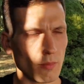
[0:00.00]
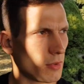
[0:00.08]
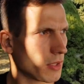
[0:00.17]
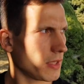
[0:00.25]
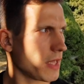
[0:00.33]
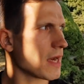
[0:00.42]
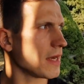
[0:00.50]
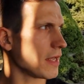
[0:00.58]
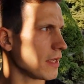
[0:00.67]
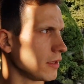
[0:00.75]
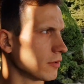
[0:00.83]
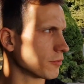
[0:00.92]
bo generalnie
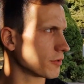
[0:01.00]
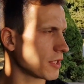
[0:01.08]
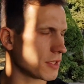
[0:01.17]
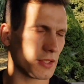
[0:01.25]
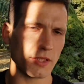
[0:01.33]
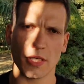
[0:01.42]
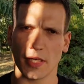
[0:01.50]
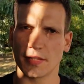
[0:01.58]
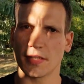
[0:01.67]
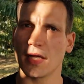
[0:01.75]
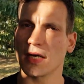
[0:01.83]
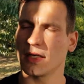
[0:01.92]
inną rzecz dzisiaj
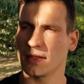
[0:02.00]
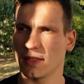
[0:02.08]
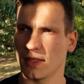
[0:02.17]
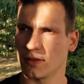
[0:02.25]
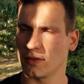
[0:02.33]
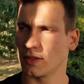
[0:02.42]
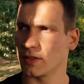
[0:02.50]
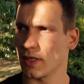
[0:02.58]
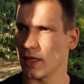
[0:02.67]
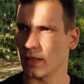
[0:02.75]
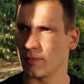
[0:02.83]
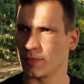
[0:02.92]
chcę nagrać, ale to jeszcze
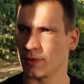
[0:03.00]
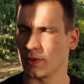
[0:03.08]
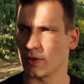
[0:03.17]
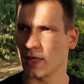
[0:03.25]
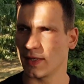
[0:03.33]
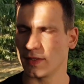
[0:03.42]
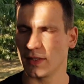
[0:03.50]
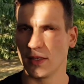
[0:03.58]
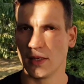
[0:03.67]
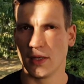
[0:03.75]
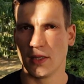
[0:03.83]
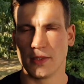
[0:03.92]
nagram przy okazji
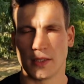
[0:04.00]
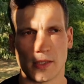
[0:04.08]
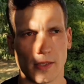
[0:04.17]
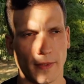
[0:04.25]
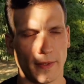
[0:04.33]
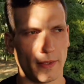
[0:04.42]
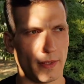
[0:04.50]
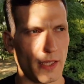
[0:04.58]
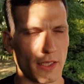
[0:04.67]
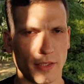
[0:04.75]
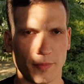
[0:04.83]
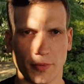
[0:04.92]
e,
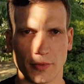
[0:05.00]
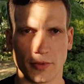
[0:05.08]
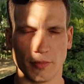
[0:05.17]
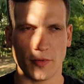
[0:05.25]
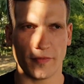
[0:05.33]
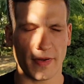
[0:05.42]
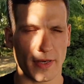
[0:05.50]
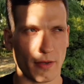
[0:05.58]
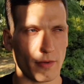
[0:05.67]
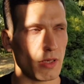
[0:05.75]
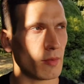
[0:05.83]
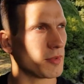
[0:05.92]
jakieś podsumowanie,
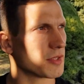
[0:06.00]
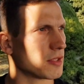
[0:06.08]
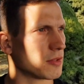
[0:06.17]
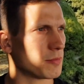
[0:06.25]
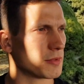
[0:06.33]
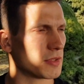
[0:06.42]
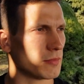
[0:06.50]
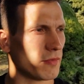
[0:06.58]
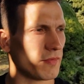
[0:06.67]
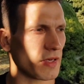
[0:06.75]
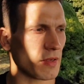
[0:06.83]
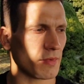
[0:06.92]
o ile można to
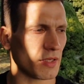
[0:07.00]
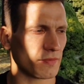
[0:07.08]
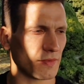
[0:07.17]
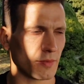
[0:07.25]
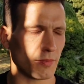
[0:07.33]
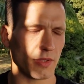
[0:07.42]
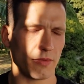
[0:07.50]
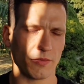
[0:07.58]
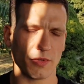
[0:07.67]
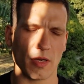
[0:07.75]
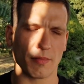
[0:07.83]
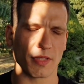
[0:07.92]
podsumowaniem nazwać, bo nie
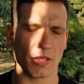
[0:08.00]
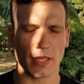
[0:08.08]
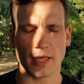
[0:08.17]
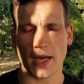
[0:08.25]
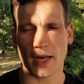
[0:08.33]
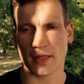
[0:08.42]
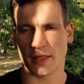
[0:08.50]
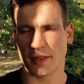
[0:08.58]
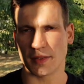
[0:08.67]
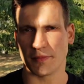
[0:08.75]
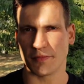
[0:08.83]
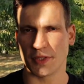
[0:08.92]
wziąłem całej kartki
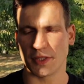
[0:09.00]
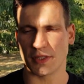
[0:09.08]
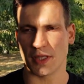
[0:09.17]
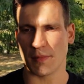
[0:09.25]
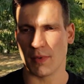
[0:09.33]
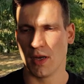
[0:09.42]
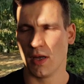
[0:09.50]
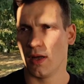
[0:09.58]
z tym wszystkim, e,